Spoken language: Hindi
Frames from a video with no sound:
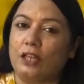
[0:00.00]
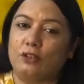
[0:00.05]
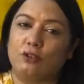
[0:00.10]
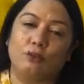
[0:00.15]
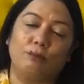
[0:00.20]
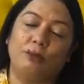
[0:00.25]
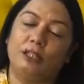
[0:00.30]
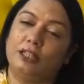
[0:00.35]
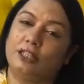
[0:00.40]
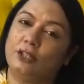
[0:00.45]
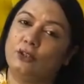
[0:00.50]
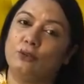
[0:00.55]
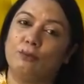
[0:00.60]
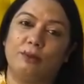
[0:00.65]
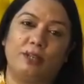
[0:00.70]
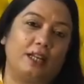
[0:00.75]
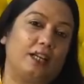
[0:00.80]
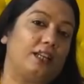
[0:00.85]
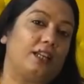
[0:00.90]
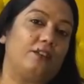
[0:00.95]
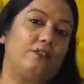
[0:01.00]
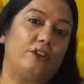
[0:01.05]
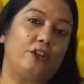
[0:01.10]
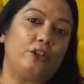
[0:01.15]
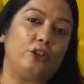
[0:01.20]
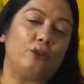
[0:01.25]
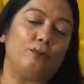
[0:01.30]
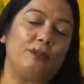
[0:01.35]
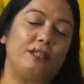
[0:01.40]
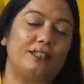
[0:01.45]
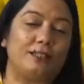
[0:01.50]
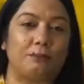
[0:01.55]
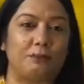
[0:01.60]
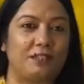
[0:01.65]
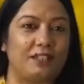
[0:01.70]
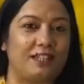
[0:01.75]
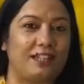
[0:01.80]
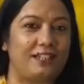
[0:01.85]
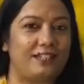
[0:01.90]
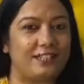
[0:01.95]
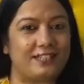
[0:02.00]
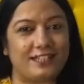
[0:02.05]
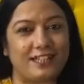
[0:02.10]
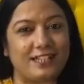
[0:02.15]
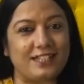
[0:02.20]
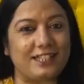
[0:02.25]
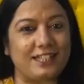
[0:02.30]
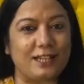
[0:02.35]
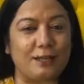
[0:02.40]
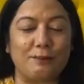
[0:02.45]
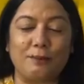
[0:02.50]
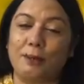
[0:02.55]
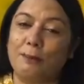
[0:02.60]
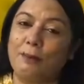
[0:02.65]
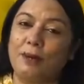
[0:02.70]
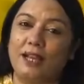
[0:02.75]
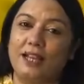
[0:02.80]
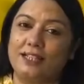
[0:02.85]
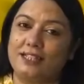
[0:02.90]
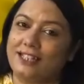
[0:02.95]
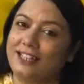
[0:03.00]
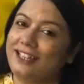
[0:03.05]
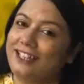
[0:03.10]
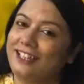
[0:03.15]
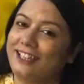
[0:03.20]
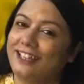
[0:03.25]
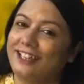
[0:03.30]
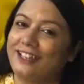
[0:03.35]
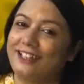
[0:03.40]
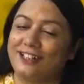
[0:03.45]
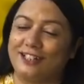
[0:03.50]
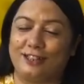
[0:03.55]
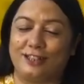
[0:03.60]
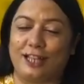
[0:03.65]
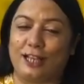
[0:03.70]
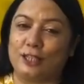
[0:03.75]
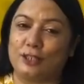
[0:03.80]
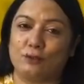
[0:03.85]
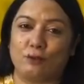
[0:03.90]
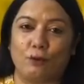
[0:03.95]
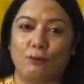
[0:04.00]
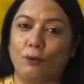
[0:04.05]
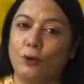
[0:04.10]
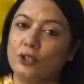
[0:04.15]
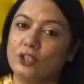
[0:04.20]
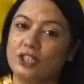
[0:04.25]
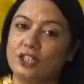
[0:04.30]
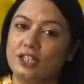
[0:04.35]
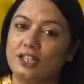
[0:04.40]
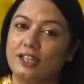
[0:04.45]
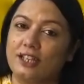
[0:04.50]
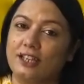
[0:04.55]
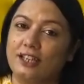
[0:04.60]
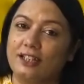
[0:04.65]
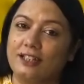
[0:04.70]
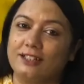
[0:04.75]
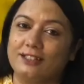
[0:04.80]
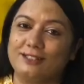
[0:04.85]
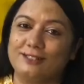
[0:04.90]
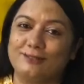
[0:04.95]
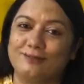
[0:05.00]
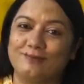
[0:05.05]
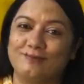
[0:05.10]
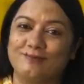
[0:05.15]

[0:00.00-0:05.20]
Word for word: तो मिलती हूँ मैं अगले वीडियो में तब तक के लिए टाटा बाय बाय टेक केयर एंड थैंक्स फॉर वॉचिंग